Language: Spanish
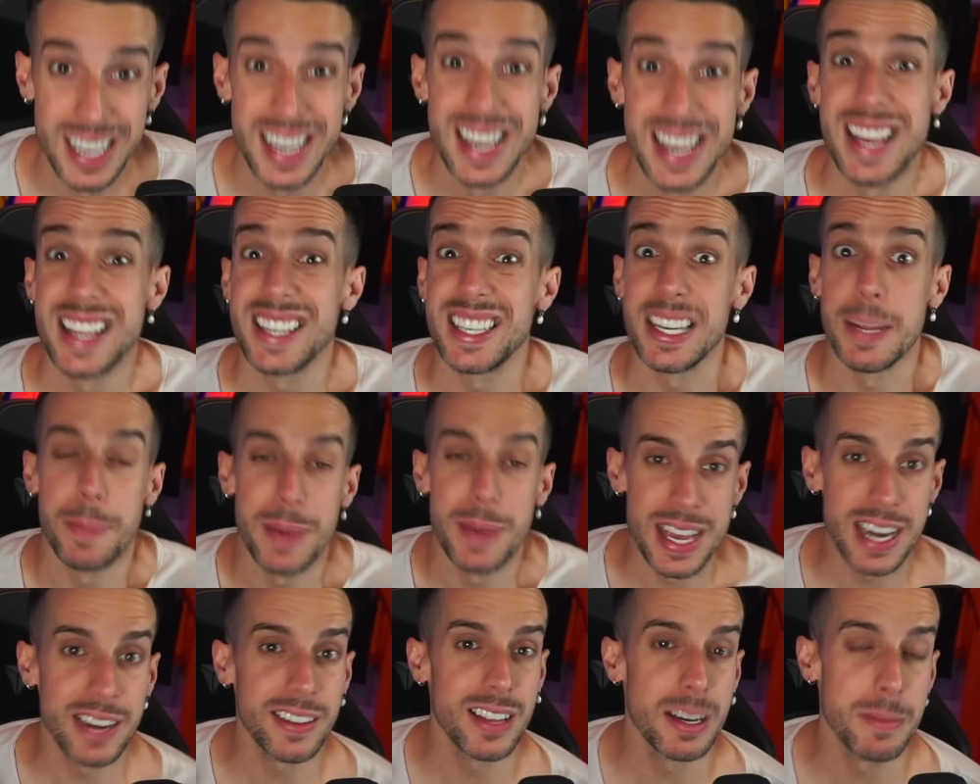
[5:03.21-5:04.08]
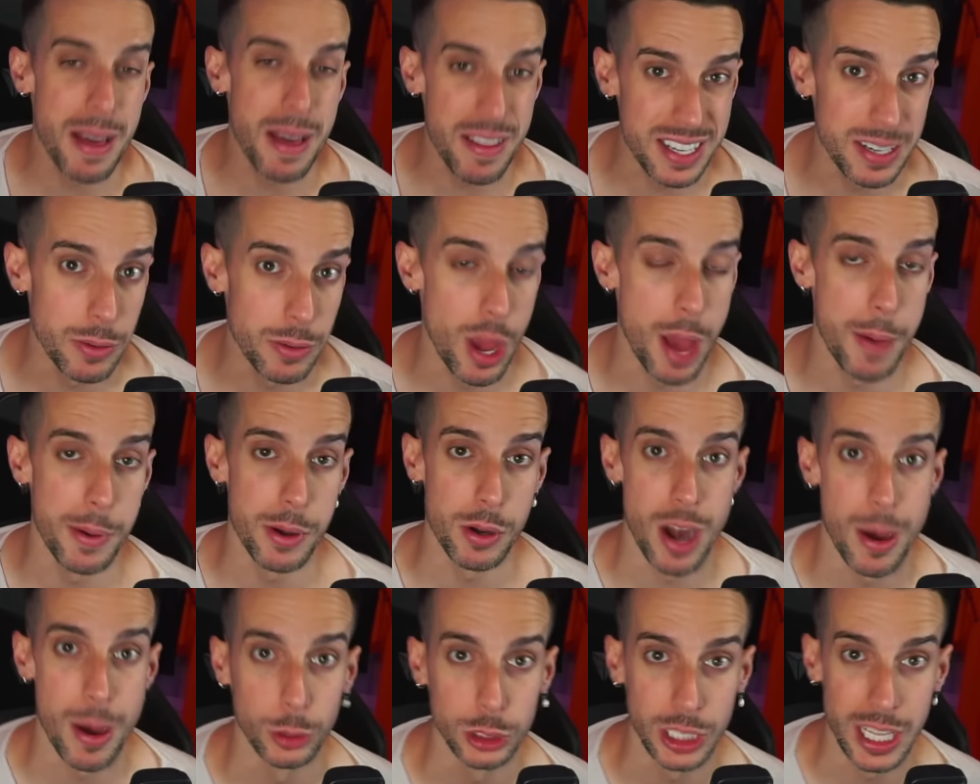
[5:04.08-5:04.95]
Si pierde el Madrid voy a abrir una
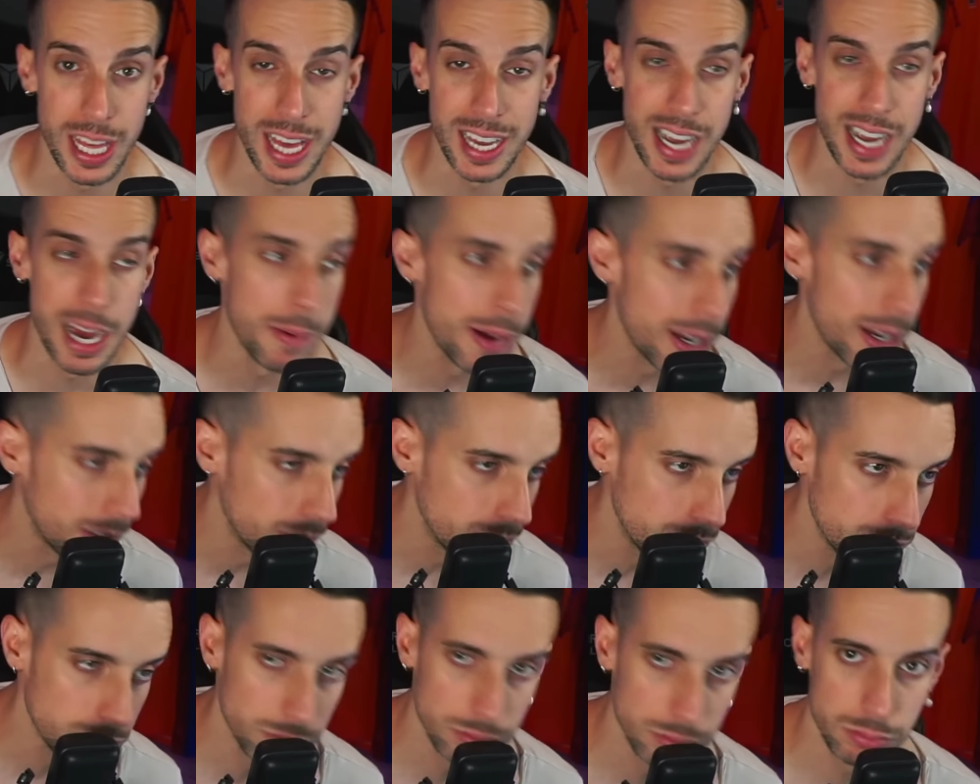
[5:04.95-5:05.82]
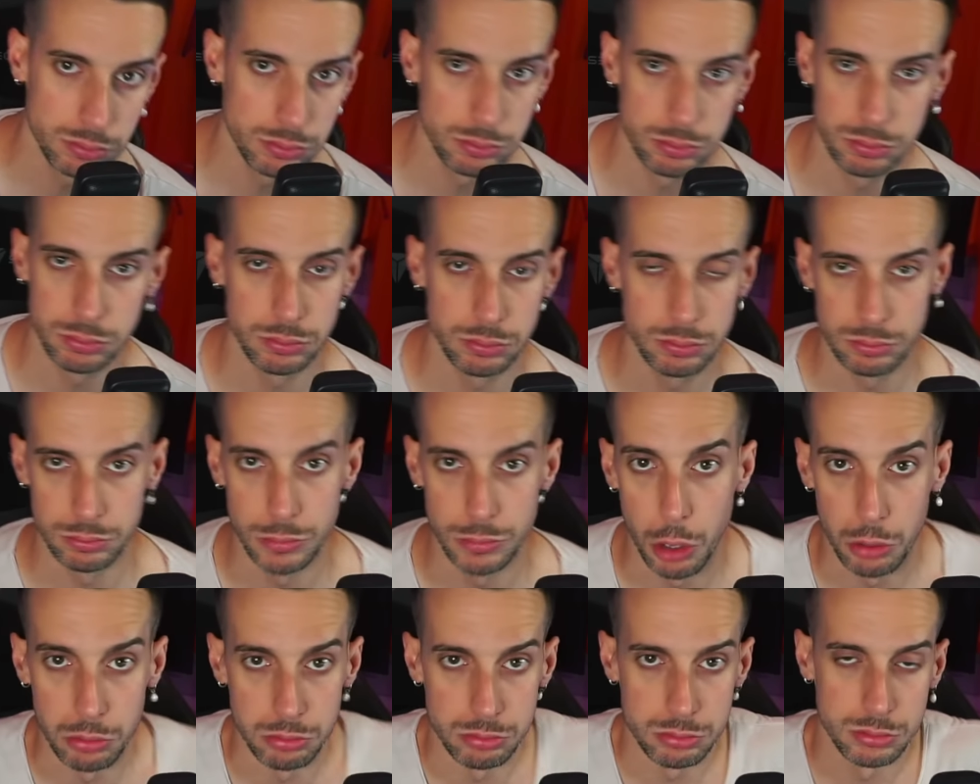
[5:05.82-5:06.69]
botella de cava. No.